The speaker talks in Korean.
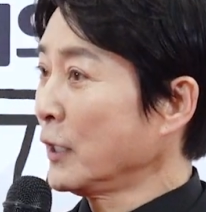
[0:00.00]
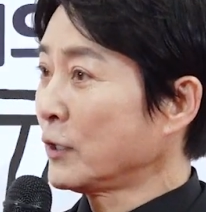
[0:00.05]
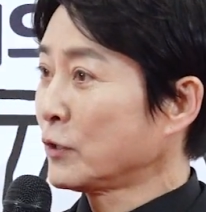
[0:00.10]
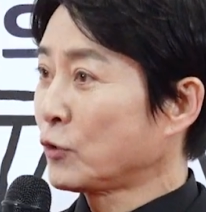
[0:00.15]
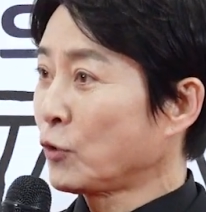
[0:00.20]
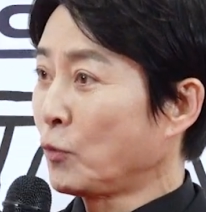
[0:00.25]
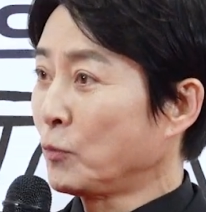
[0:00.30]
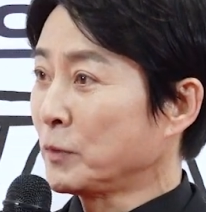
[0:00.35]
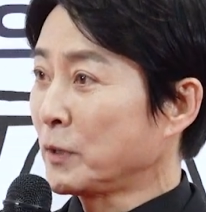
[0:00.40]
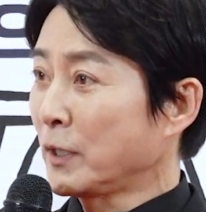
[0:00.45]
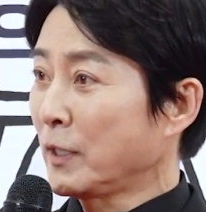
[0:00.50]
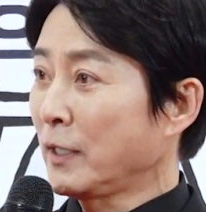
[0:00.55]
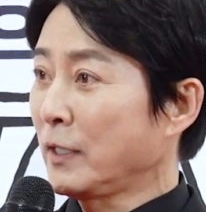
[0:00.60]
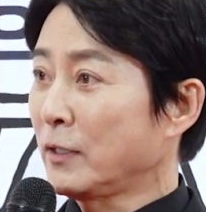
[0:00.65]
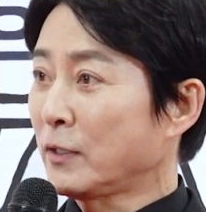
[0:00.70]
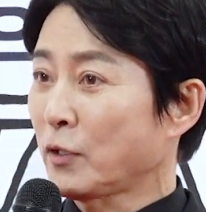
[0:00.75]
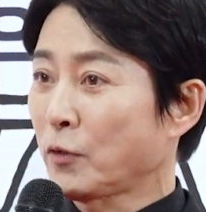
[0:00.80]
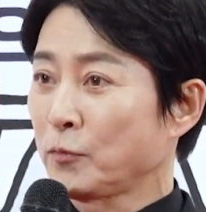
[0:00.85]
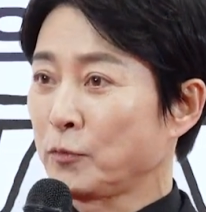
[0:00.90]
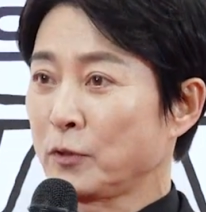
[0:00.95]
조금 전에
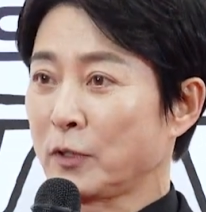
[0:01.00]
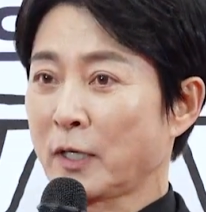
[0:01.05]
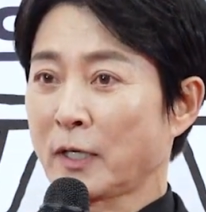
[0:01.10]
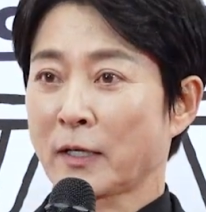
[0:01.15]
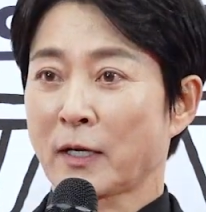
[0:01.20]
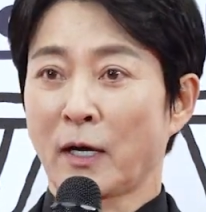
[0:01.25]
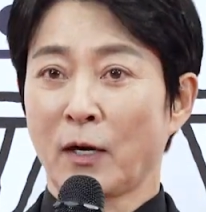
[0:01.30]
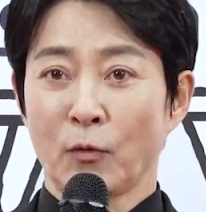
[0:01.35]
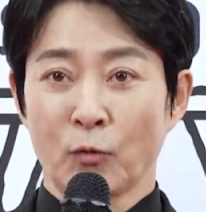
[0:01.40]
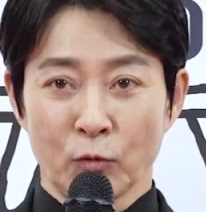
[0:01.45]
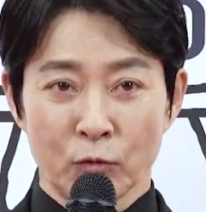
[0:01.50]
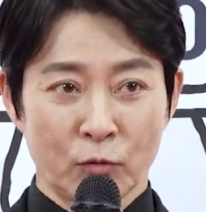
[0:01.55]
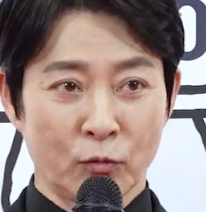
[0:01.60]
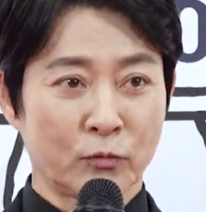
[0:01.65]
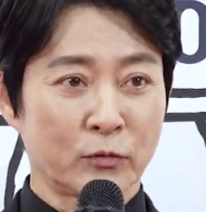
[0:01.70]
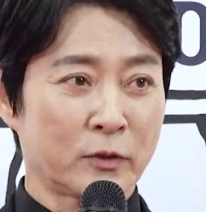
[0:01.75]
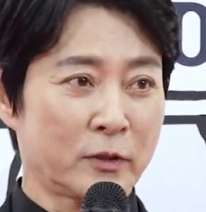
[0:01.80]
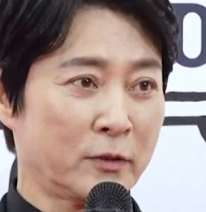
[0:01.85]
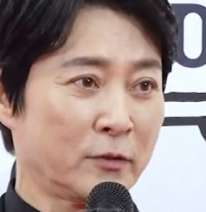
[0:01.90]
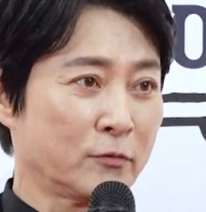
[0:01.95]
인터뷰를 한
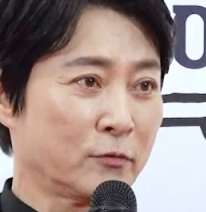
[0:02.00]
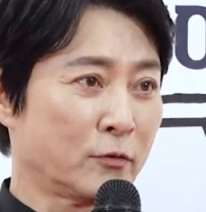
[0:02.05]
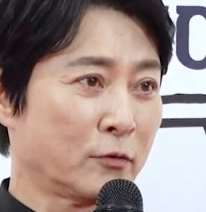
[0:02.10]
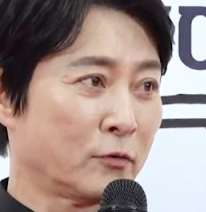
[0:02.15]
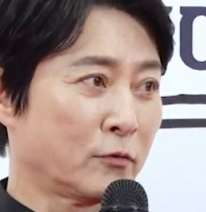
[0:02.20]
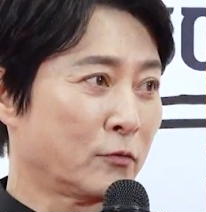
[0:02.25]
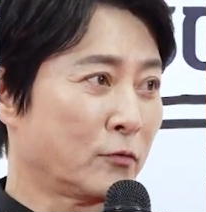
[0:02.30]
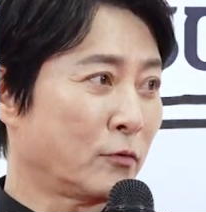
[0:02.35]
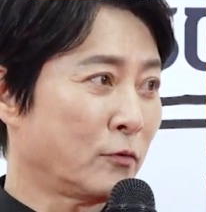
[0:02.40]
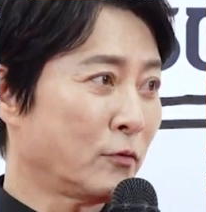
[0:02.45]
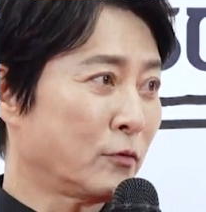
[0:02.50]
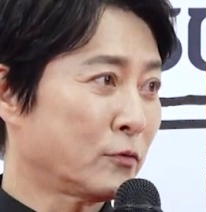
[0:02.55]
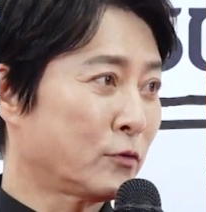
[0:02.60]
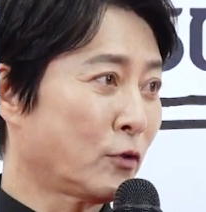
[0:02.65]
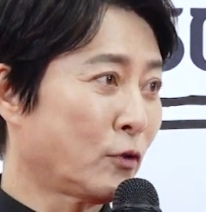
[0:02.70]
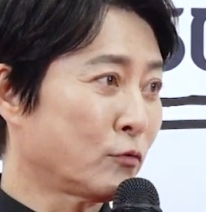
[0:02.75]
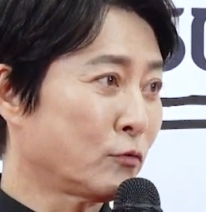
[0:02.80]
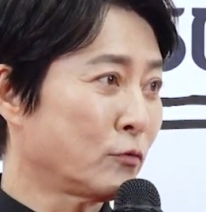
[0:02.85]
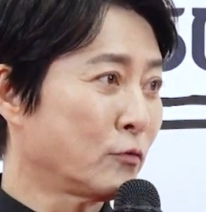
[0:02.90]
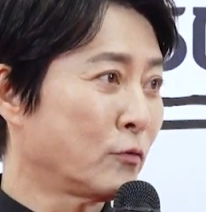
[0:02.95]
강호동 씨도 그렇고
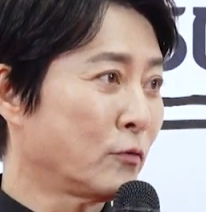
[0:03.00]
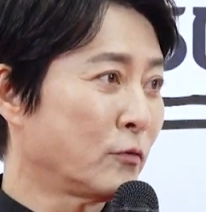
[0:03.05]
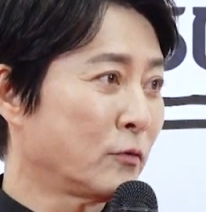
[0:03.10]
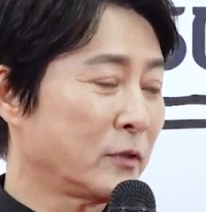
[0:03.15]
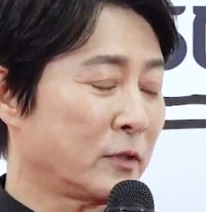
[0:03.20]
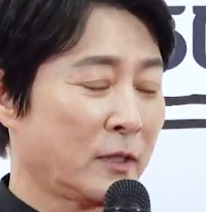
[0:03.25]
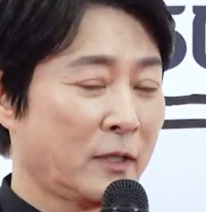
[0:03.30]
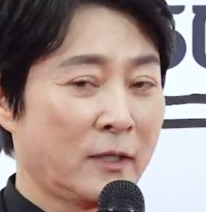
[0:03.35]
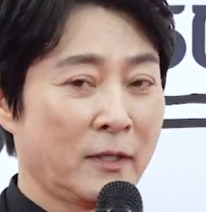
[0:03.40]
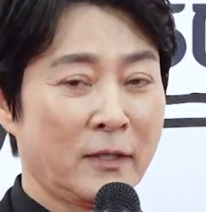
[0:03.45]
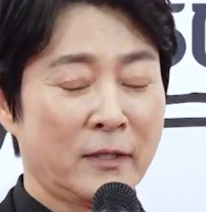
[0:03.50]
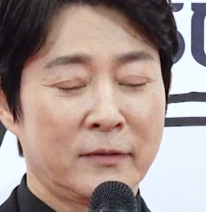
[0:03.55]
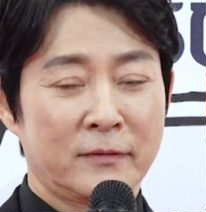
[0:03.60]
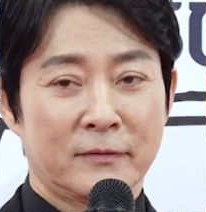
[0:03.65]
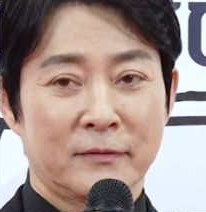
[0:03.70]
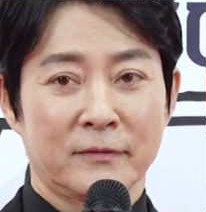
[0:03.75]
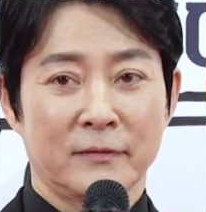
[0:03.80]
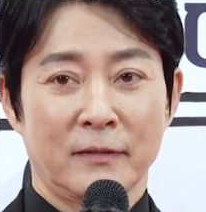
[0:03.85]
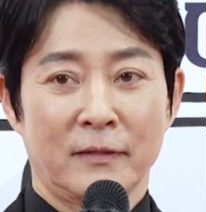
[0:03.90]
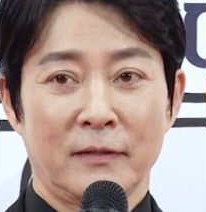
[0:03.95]
저도 이렇게
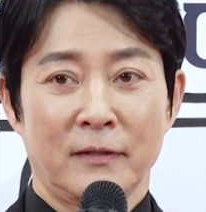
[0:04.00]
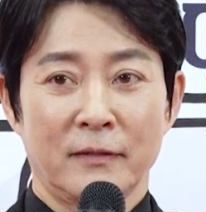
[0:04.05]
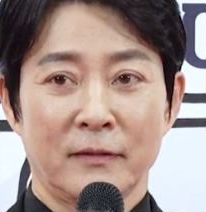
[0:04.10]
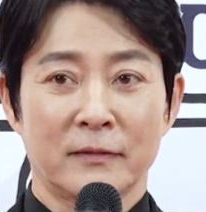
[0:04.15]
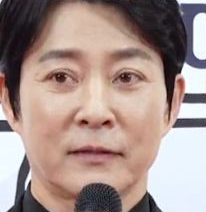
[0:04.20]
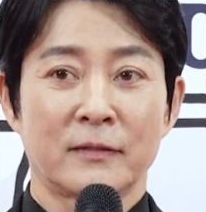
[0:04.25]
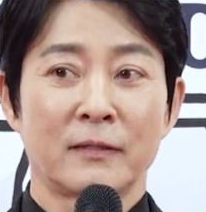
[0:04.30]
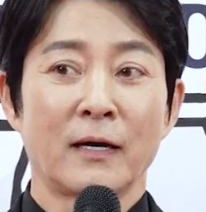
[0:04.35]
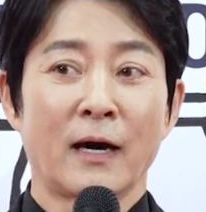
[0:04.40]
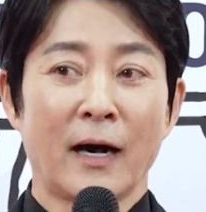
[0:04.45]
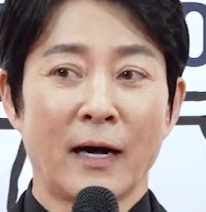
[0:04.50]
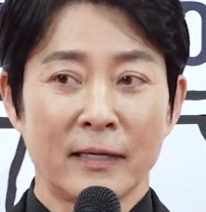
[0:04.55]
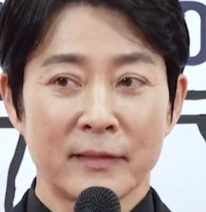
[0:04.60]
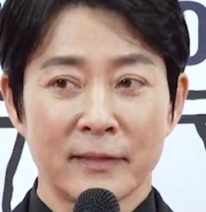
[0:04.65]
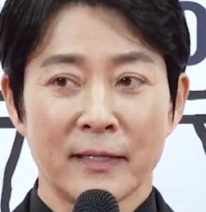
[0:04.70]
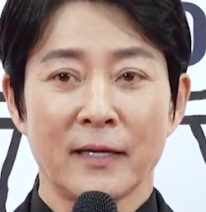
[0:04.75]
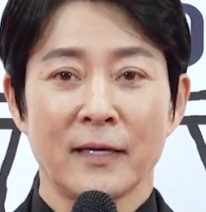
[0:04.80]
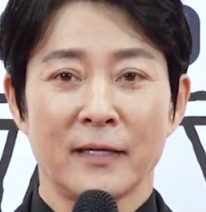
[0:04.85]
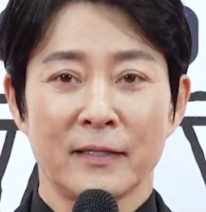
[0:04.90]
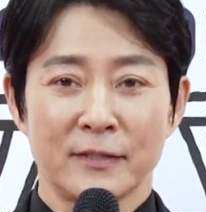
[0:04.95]
아, 그
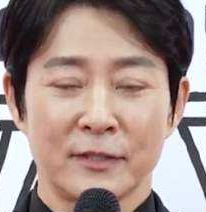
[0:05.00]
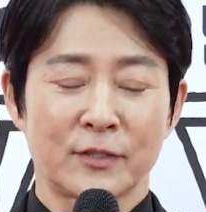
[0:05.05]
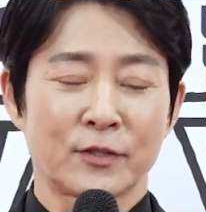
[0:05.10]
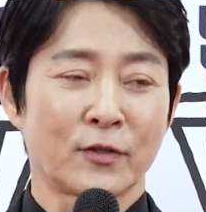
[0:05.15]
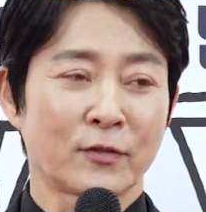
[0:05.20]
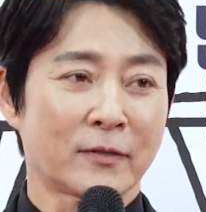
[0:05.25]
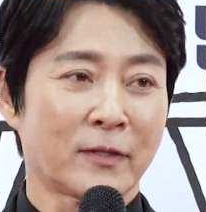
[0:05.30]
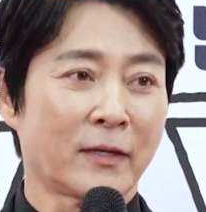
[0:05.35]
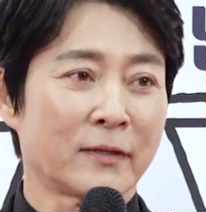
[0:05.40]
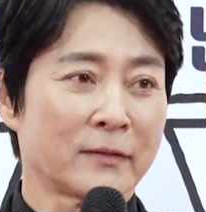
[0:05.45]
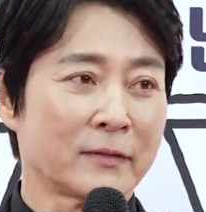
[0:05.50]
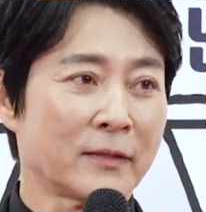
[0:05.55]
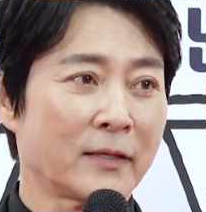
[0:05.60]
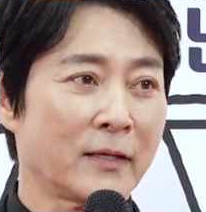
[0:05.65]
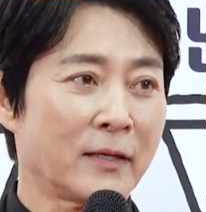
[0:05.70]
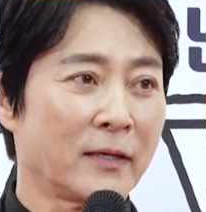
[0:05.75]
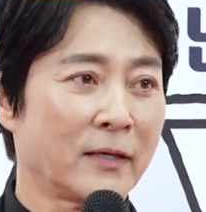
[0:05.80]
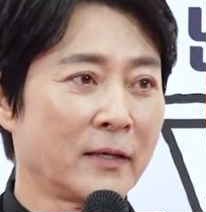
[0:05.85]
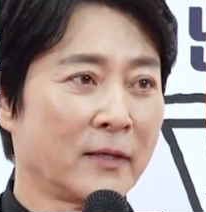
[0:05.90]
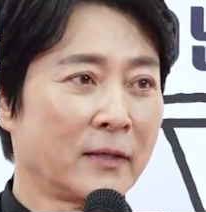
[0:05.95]
안에 있었다는
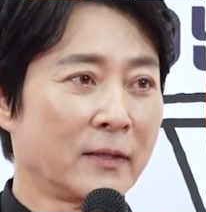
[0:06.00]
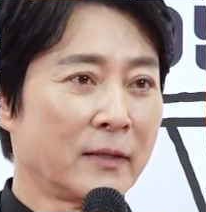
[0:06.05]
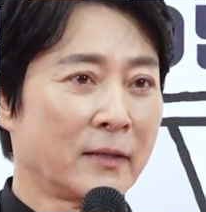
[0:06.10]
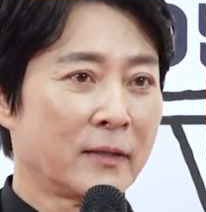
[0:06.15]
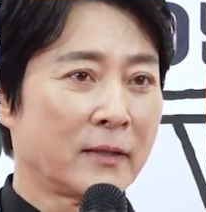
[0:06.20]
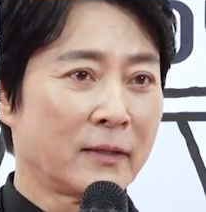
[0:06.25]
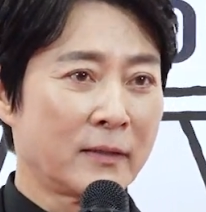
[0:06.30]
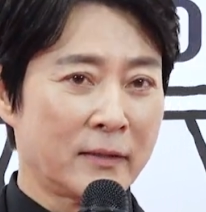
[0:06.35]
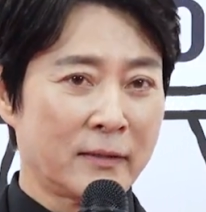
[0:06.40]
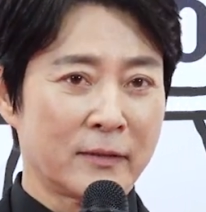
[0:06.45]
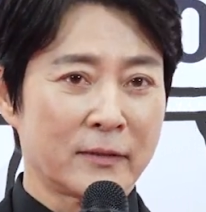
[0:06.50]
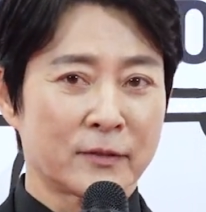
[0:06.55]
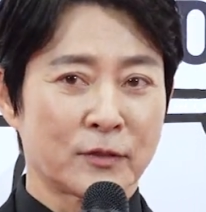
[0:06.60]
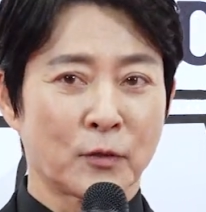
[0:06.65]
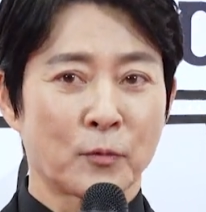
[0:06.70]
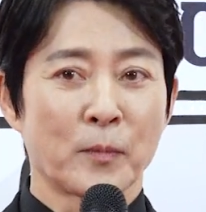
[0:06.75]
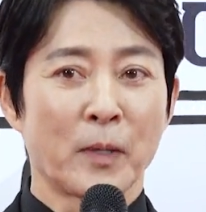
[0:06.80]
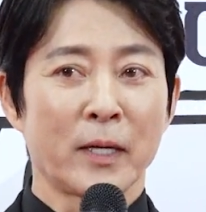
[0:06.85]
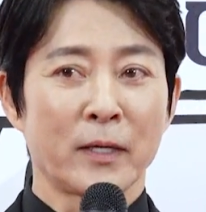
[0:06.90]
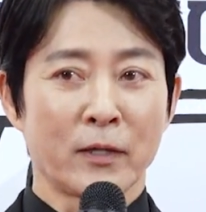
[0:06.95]
게 아,
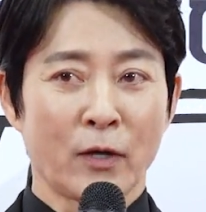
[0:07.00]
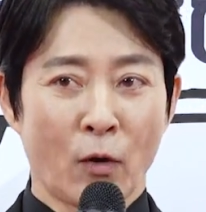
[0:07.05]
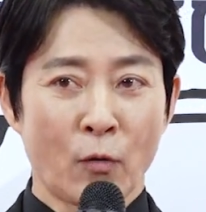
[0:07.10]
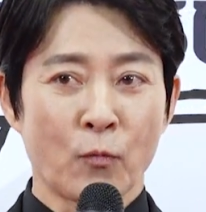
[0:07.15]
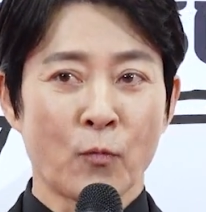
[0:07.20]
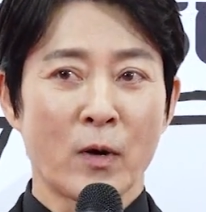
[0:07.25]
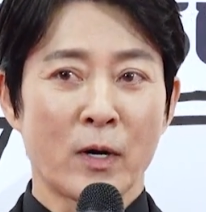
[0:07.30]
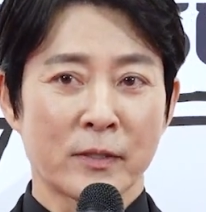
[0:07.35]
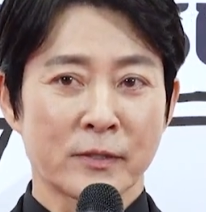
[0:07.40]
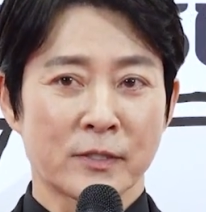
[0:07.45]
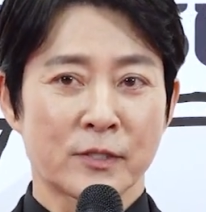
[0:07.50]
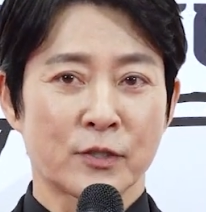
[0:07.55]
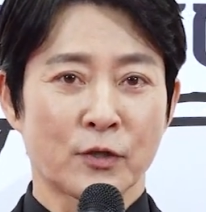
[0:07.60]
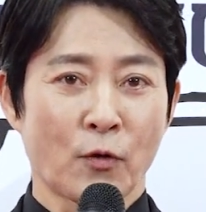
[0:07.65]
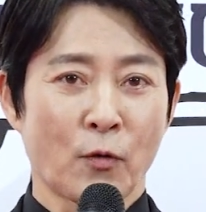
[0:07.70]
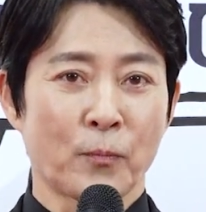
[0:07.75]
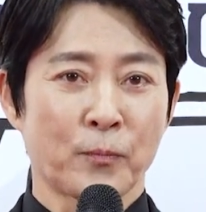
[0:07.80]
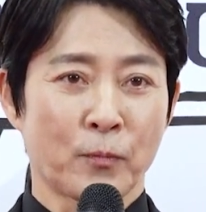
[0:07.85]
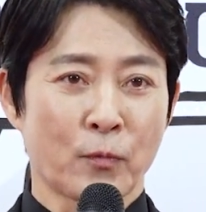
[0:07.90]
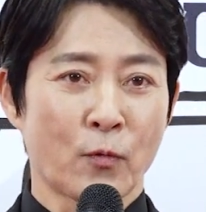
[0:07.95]
정말
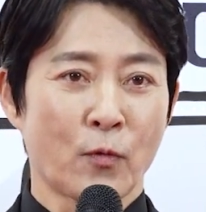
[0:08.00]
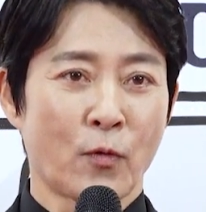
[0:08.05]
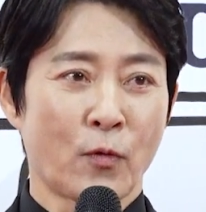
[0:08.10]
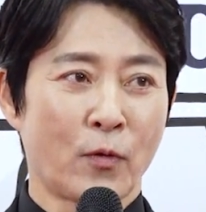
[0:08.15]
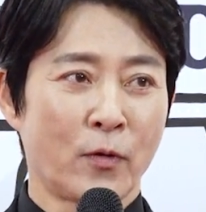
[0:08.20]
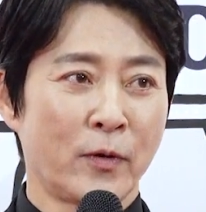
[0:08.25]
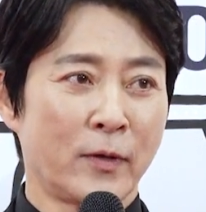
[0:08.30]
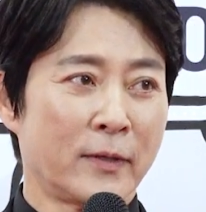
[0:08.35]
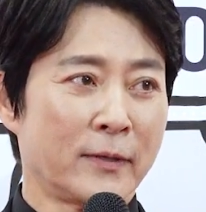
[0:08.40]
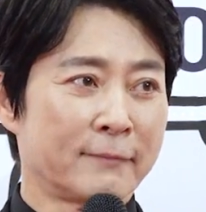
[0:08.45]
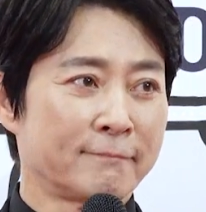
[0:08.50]
영광스럽고